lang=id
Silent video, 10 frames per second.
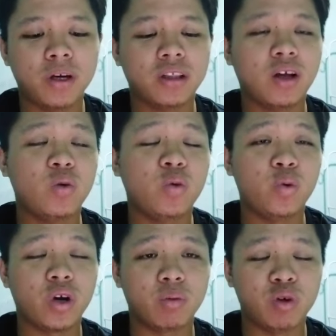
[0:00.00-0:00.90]
pada tahun
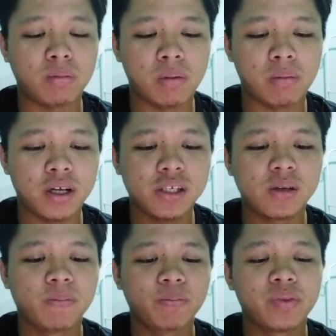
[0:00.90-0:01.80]
2018,
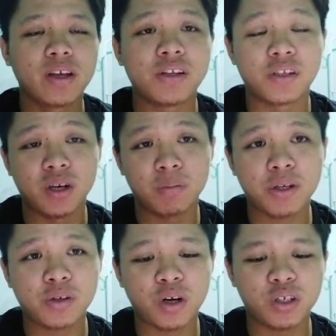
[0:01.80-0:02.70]

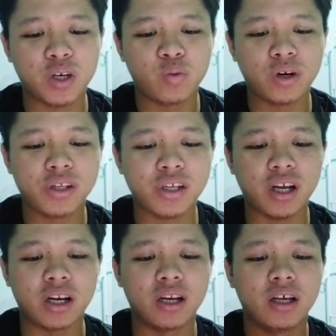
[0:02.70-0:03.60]
selepas kerajaan
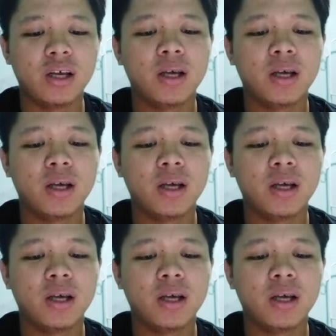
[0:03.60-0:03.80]
warisan